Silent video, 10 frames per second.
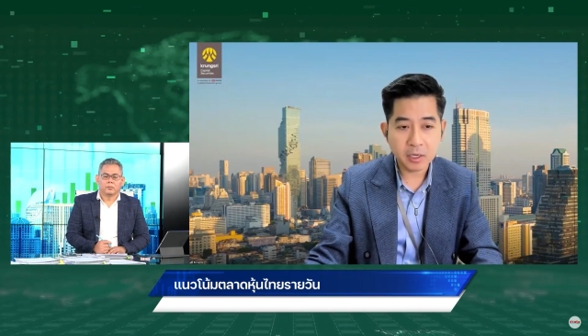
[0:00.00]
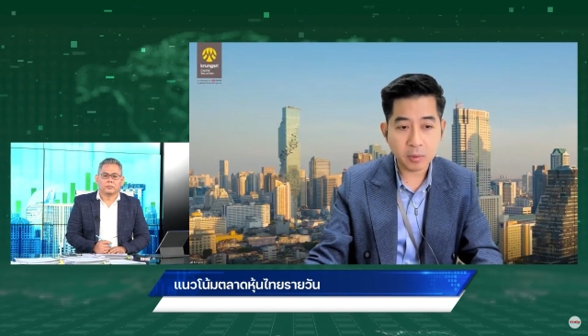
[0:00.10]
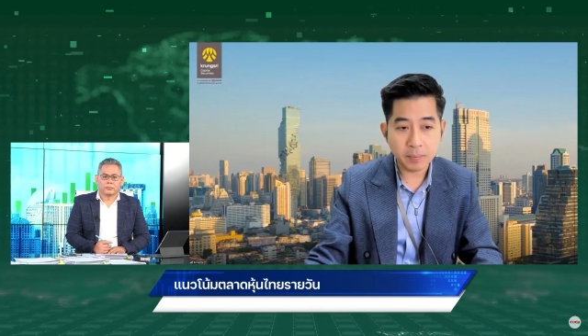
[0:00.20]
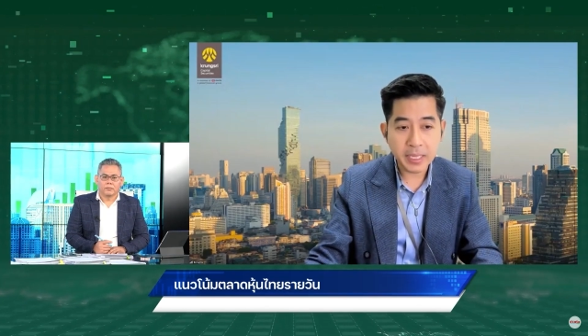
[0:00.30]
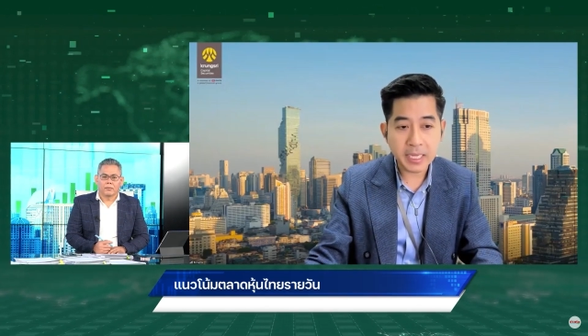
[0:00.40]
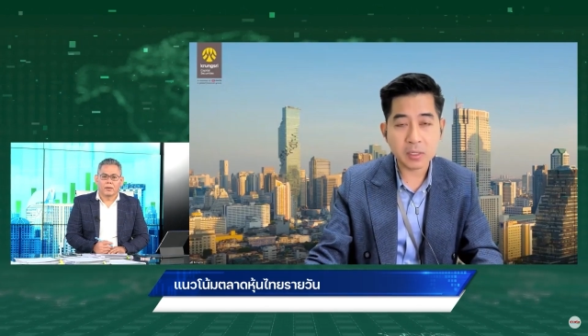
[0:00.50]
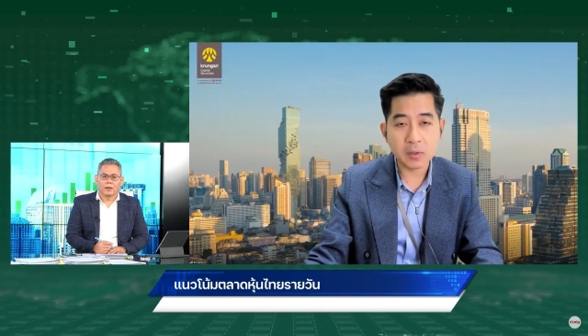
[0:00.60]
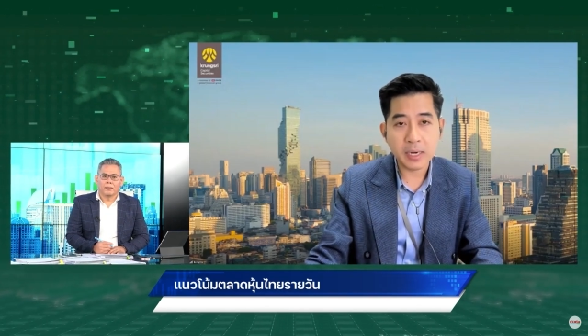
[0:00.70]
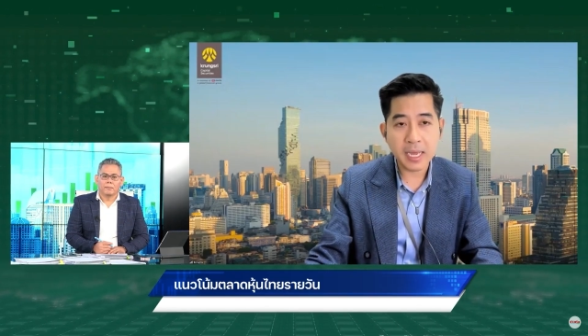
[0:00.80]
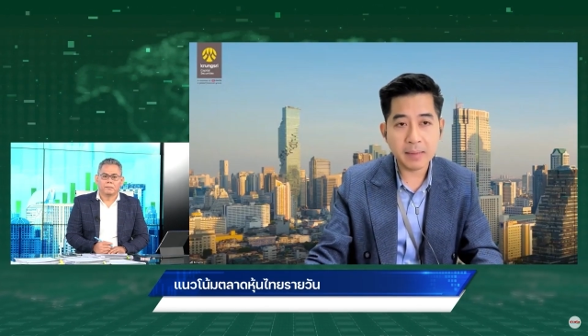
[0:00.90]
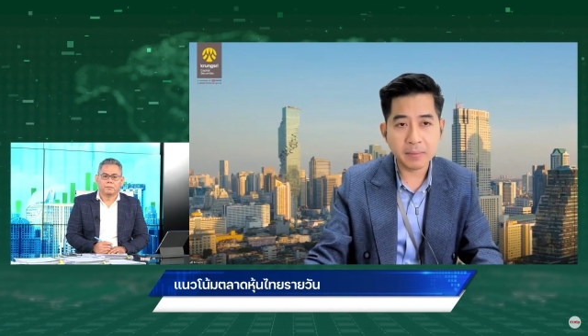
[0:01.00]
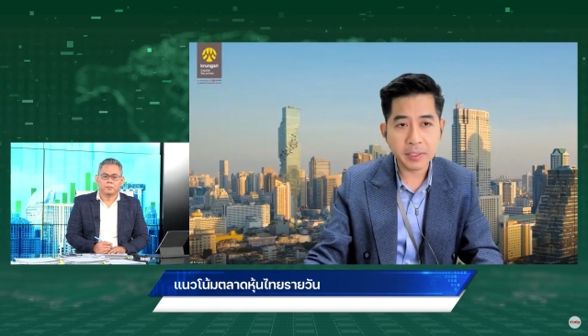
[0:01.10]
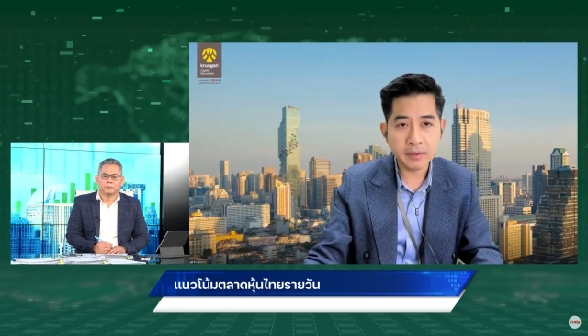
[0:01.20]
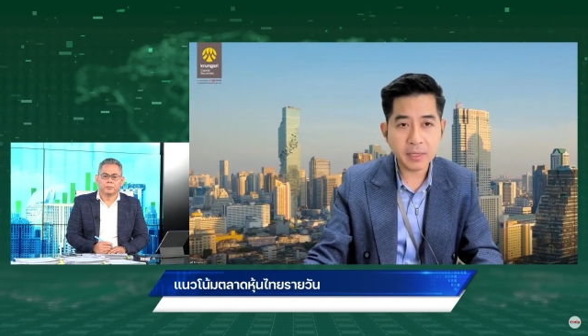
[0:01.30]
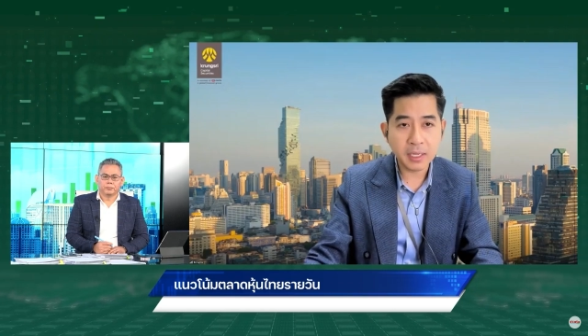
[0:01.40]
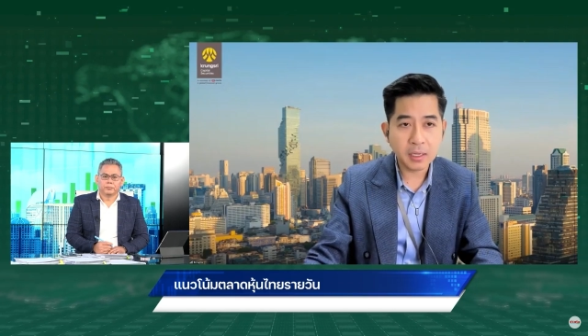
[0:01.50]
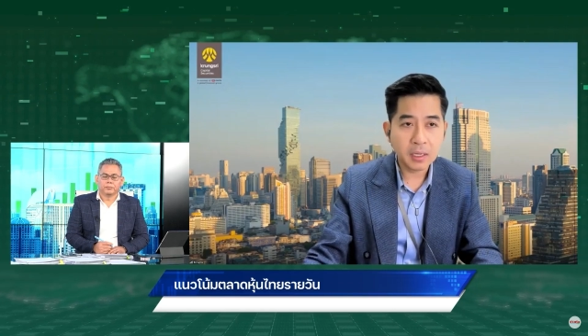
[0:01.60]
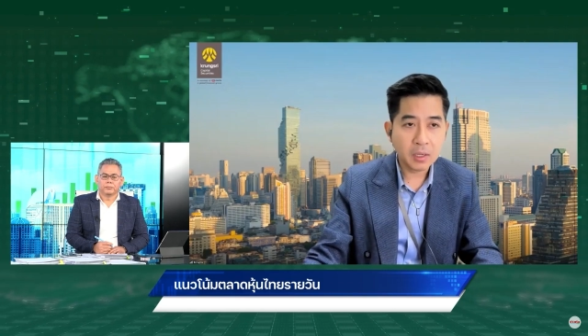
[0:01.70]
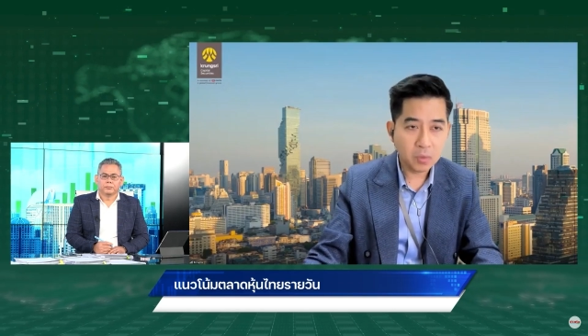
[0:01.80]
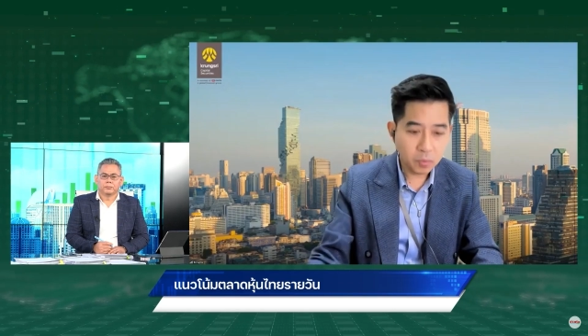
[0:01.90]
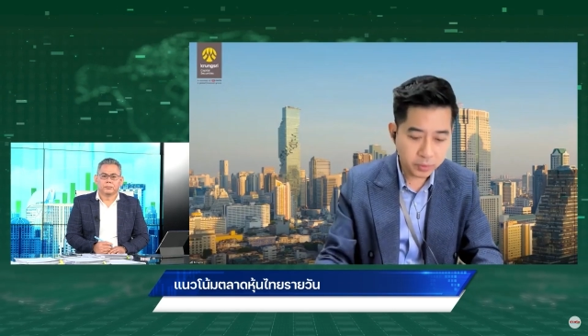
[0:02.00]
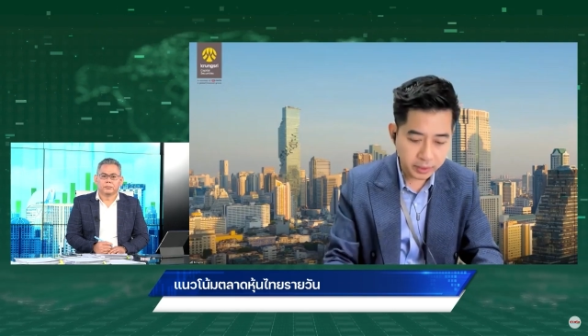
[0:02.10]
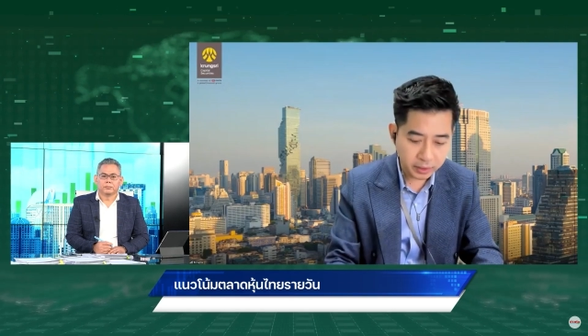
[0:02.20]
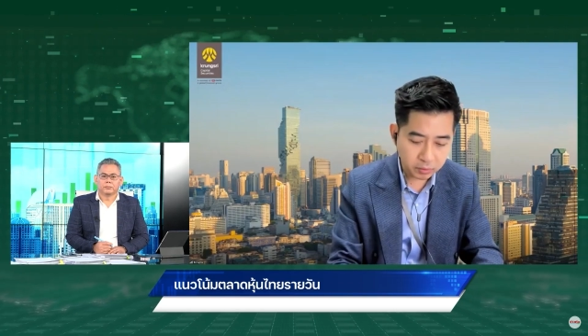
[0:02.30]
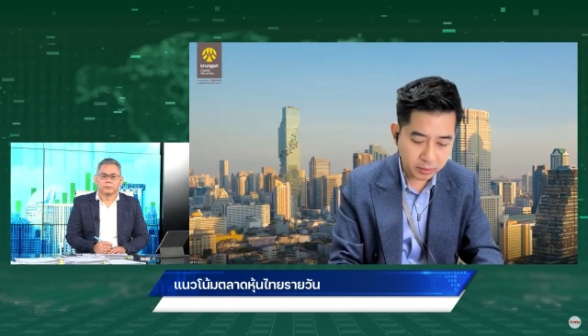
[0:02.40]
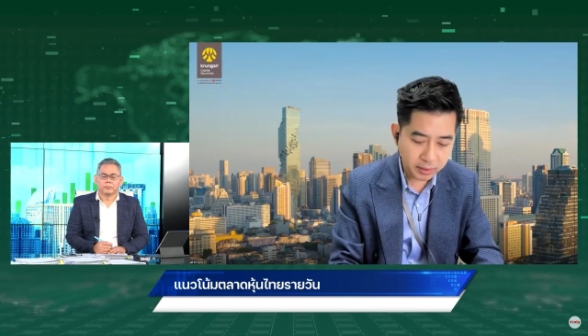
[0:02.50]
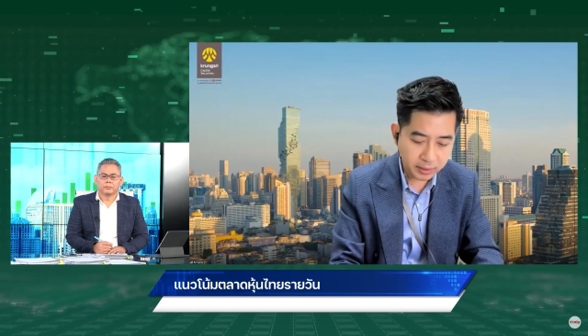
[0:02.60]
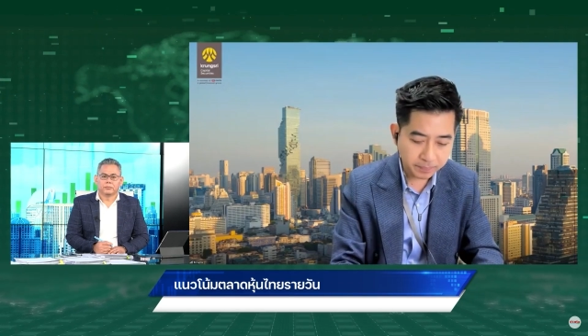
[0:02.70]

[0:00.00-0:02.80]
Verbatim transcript: ดอกเบี้ยอาจจะลงได้ ผมเลยคิดว่าหุ้นอย่างตัว